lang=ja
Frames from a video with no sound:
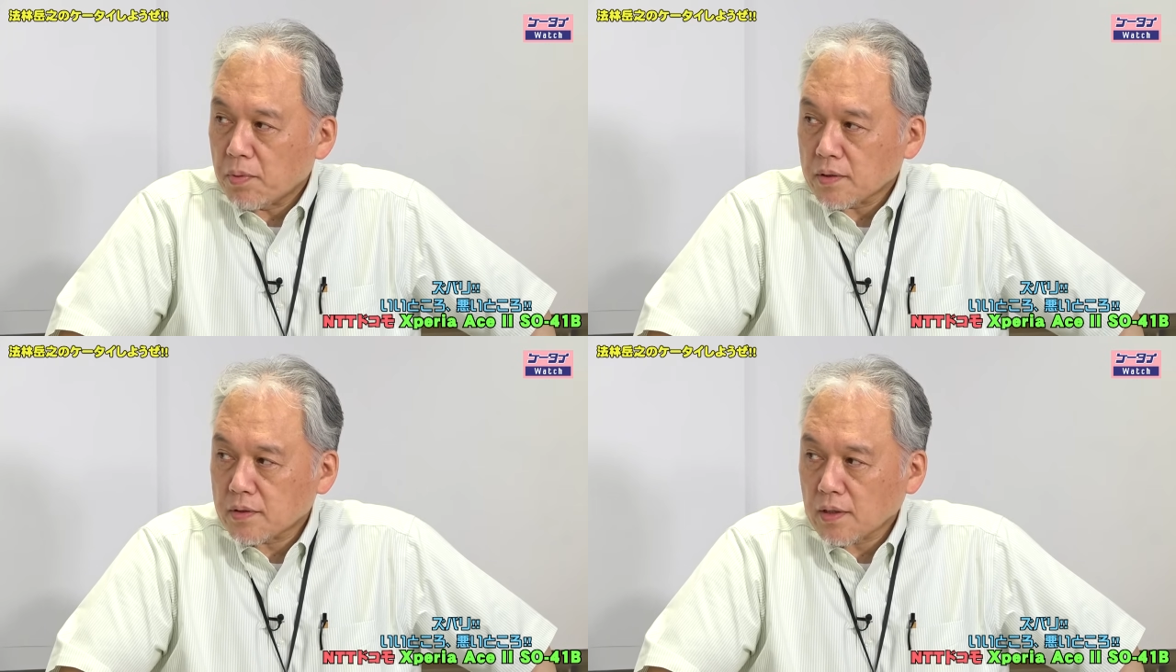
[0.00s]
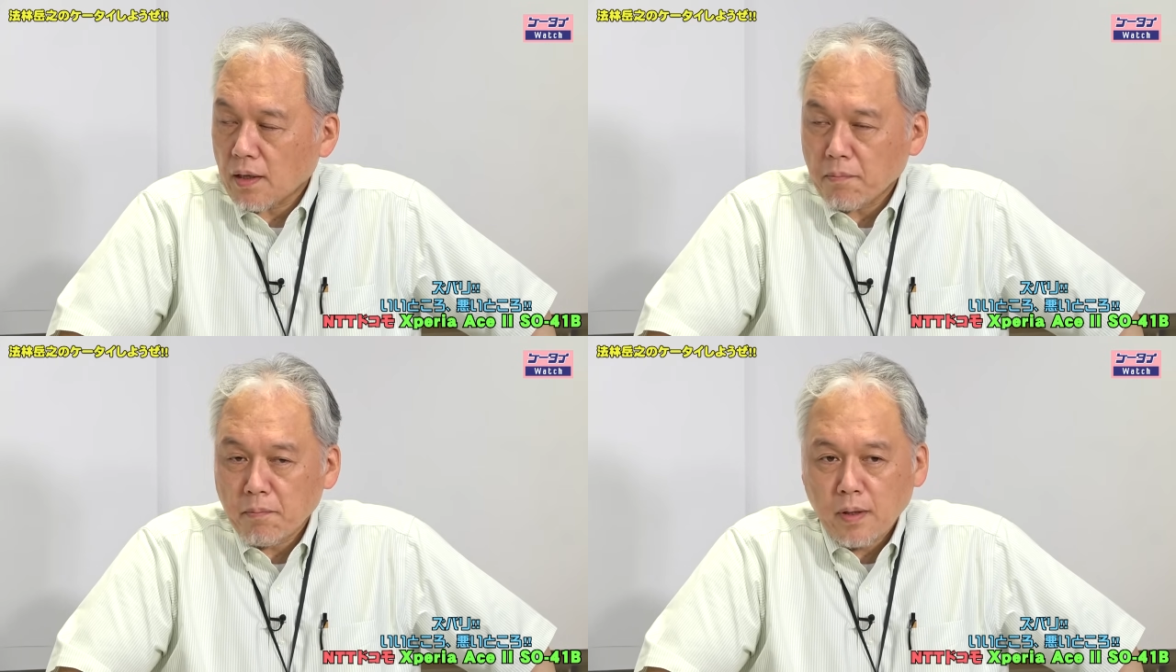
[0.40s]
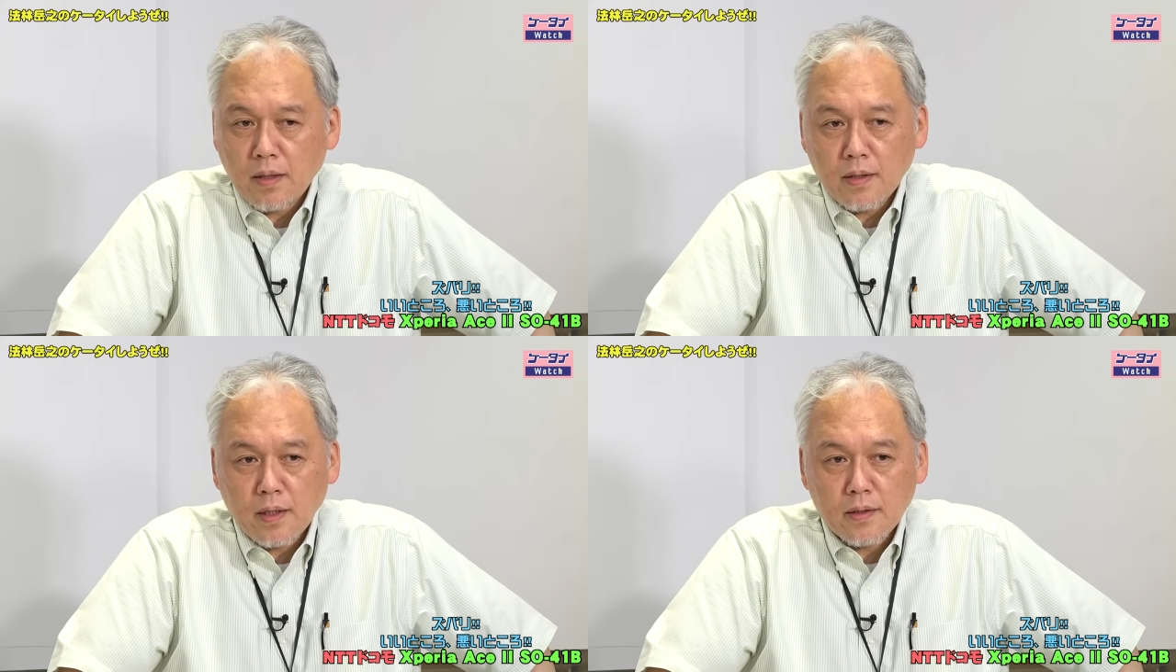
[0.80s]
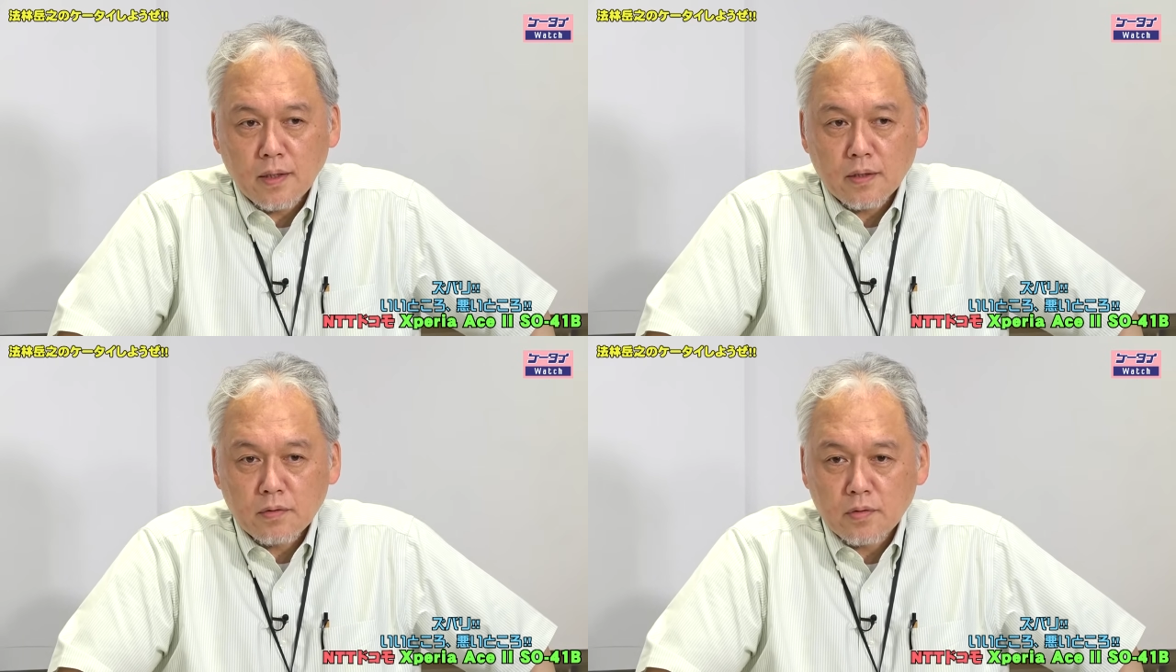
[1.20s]
まあ3万円
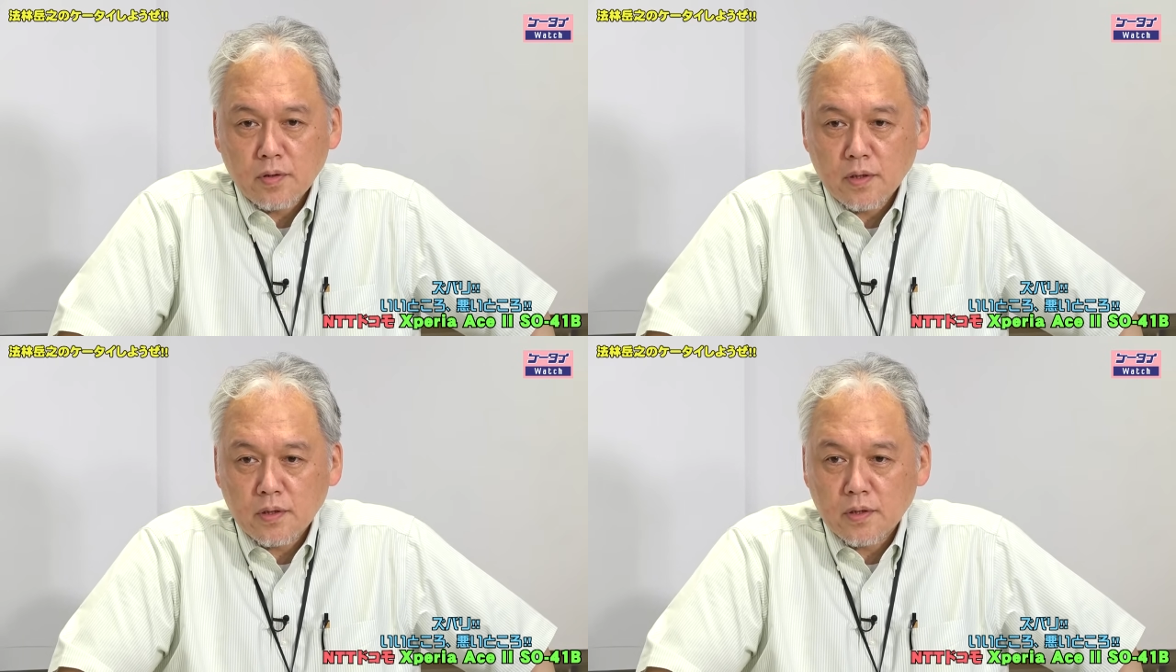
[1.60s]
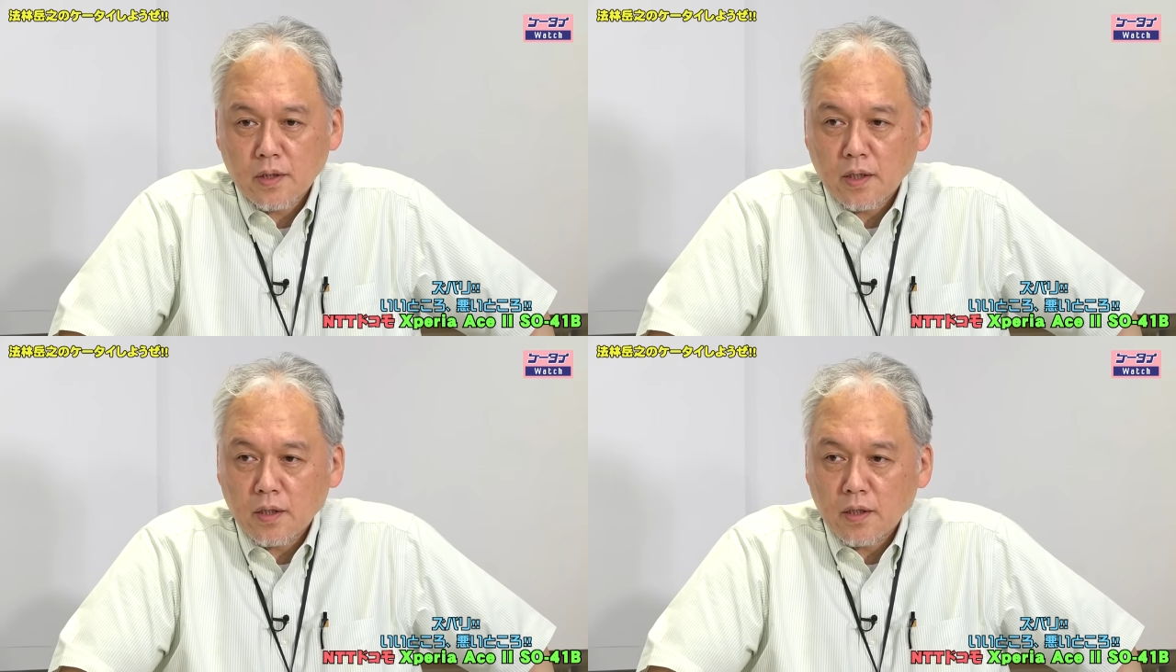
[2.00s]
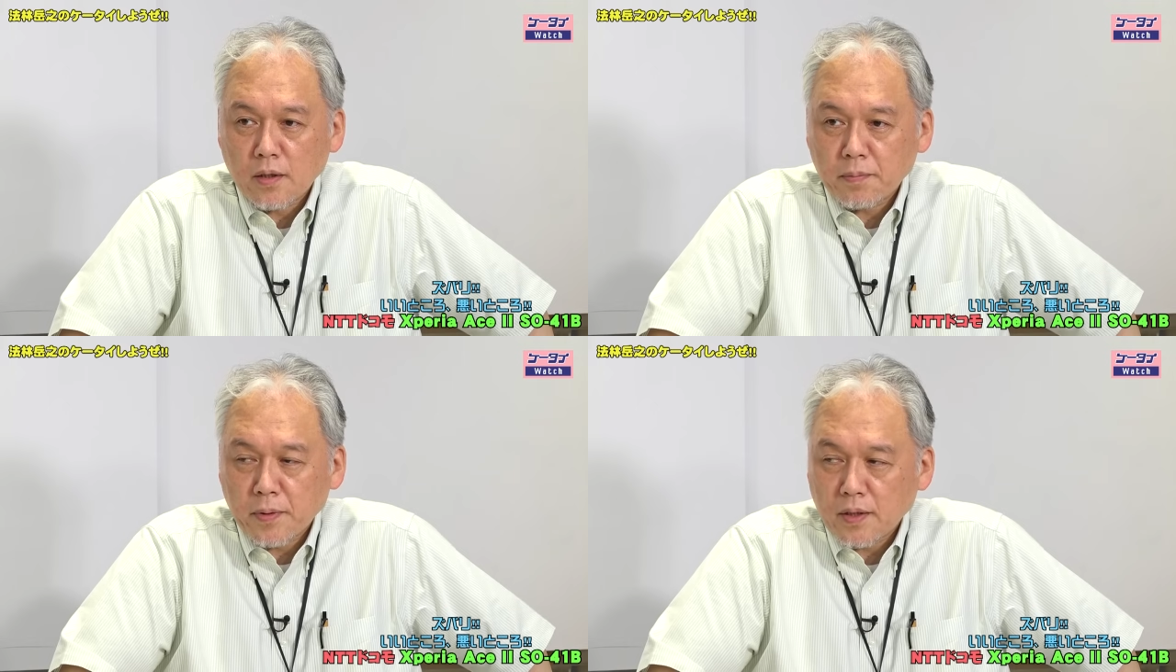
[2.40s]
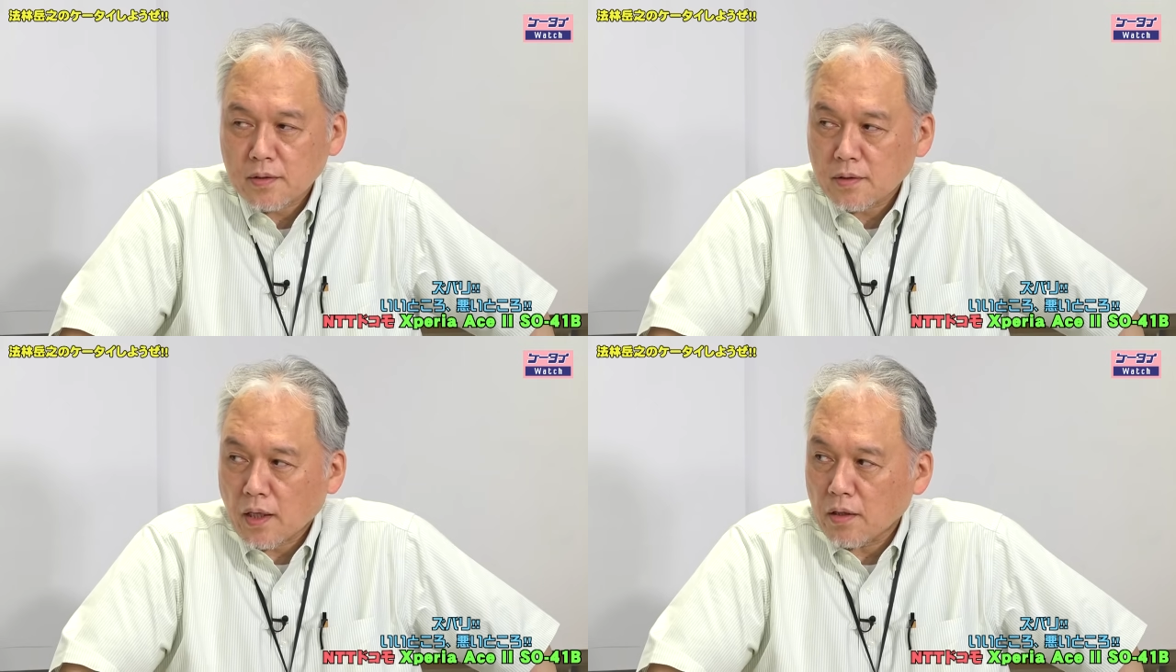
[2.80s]
台でフル HD
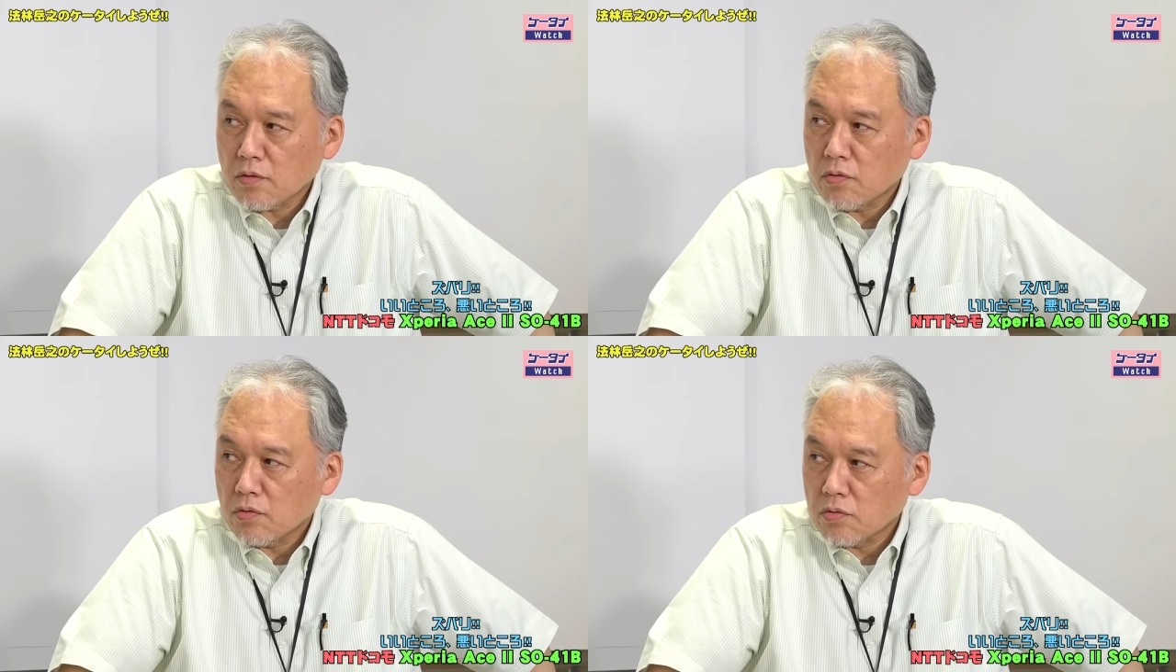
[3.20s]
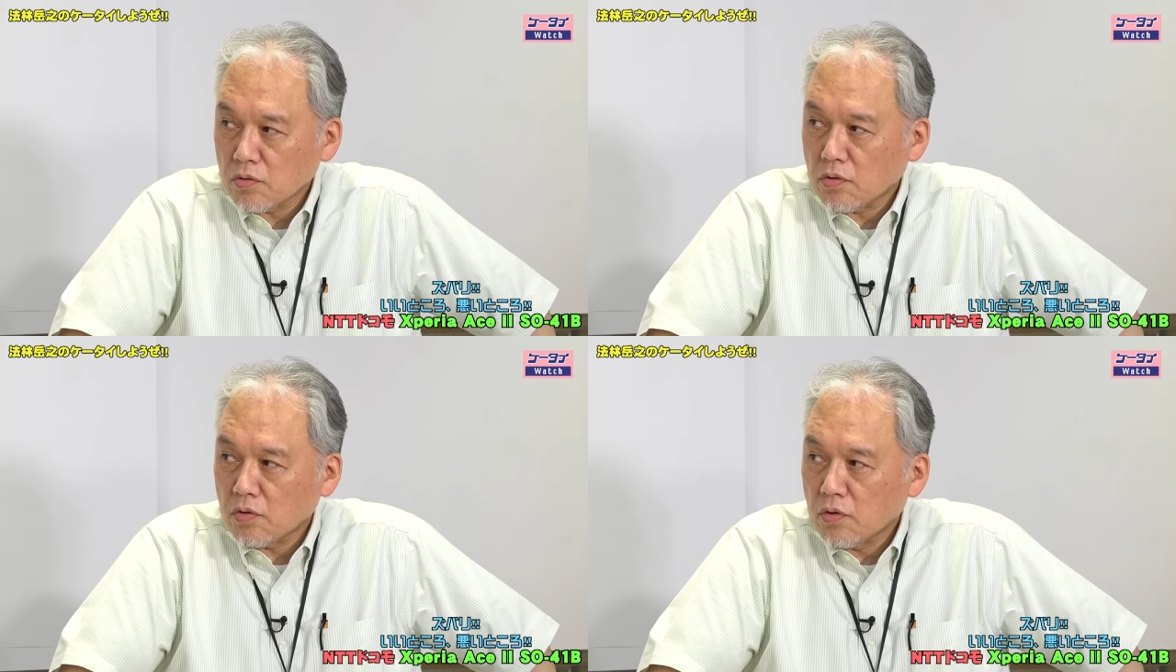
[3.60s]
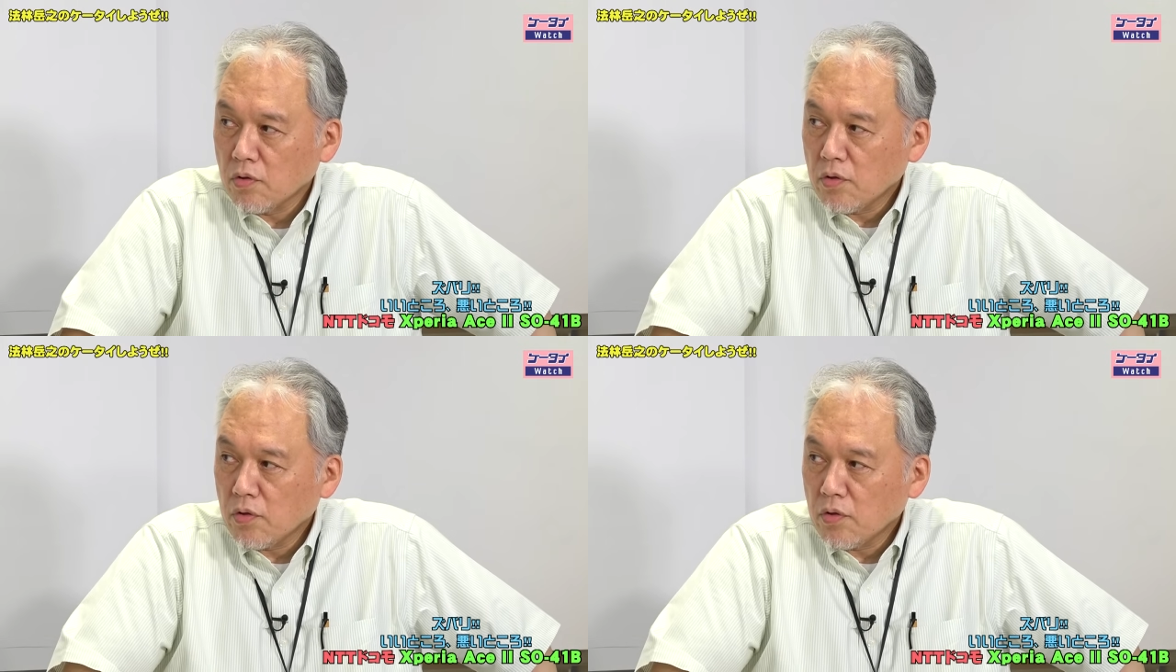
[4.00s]
プラス対応の